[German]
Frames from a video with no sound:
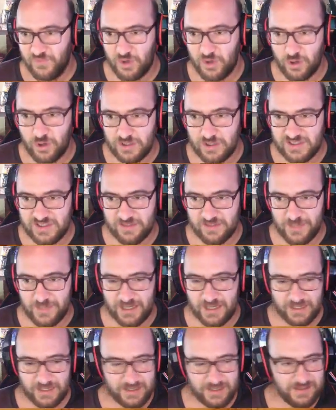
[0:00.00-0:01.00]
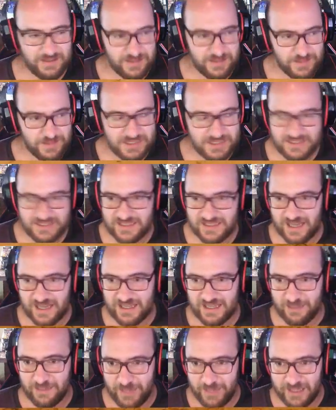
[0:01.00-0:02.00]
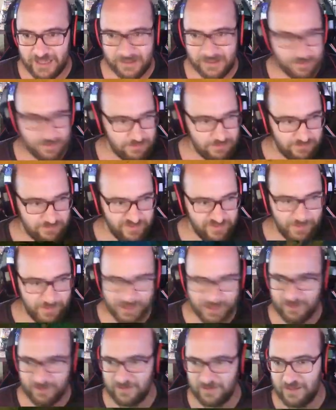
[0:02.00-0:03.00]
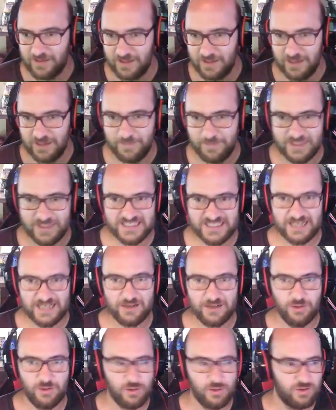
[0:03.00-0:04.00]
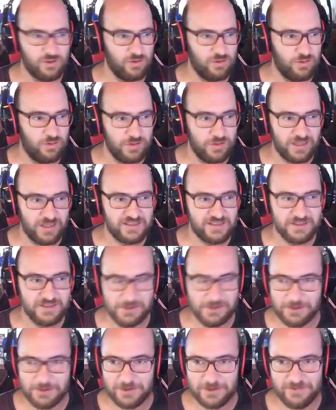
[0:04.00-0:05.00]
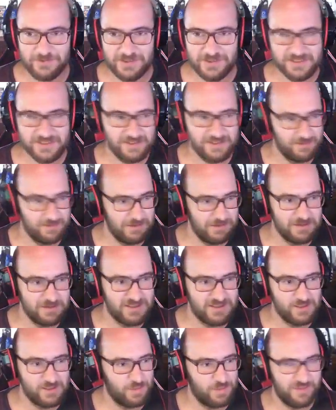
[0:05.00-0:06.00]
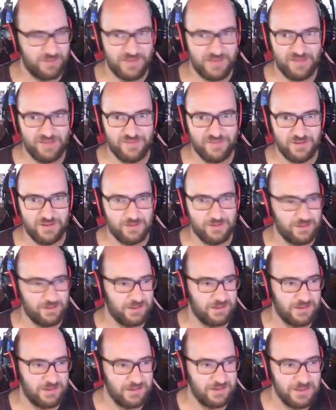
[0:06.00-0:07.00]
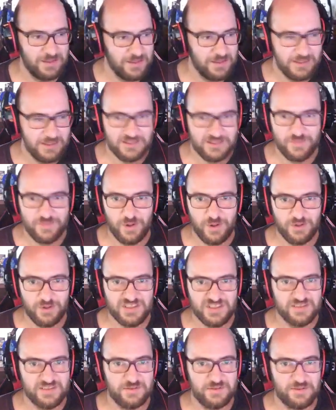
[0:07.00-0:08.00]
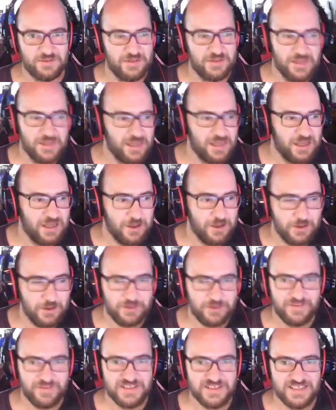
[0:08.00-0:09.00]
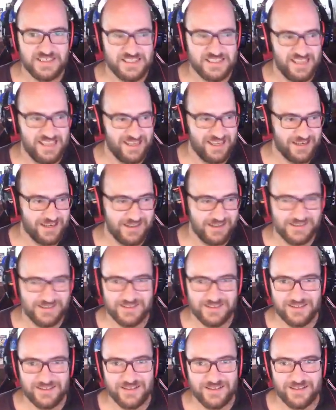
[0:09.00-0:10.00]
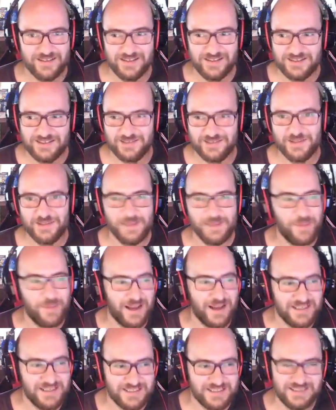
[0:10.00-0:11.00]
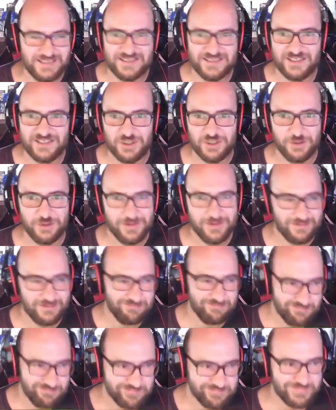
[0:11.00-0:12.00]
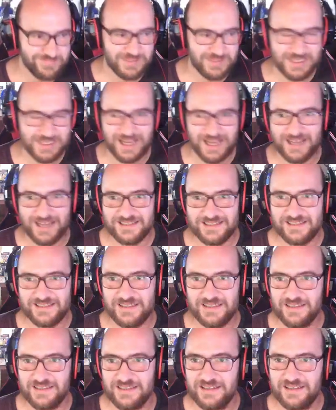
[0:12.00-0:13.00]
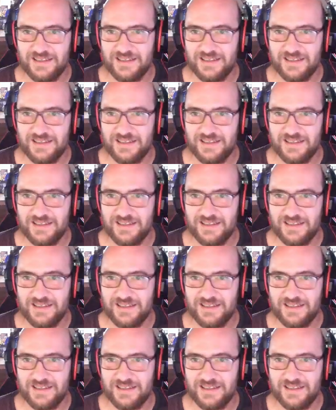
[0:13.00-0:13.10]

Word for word: für Gold zu machen. Ich sag mal, das ist allgemein wenn man in den Bazar guckt und jetzt irgendwas, eine super Waffe oder super Rüstung, irgendwas gesehen hat. Ich sag mal, die Preise, die sind schon krass.